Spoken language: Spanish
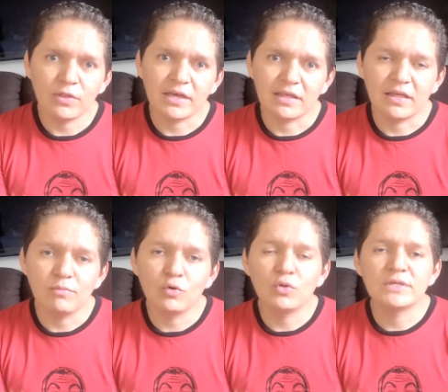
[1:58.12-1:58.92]
del
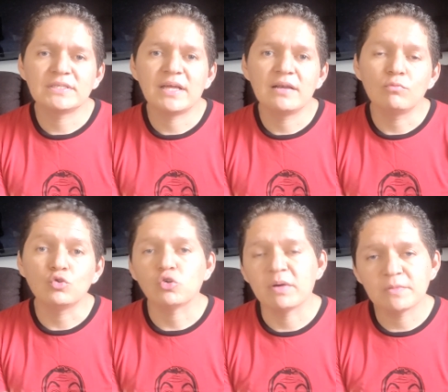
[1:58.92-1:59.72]
mundo están
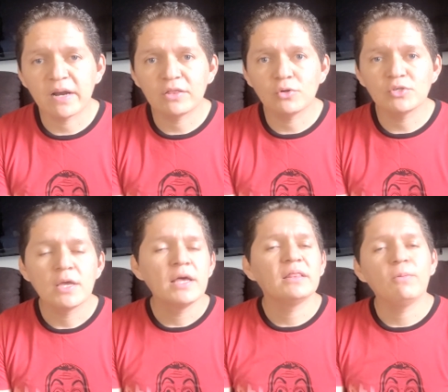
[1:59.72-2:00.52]
mucho más baratos,
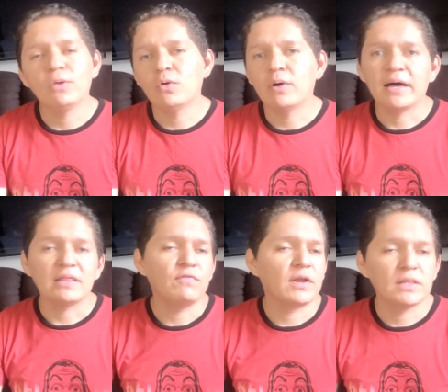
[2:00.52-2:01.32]
debido a
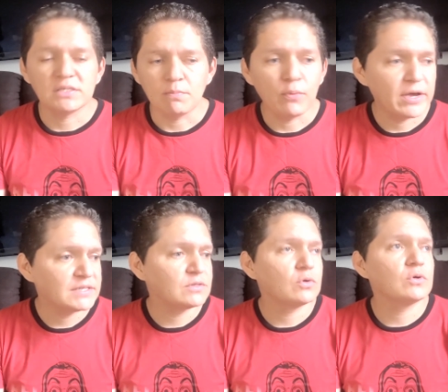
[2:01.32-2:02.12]
diferentes
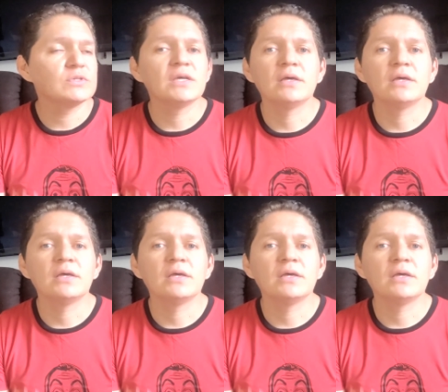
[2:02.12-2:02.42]
impuestos,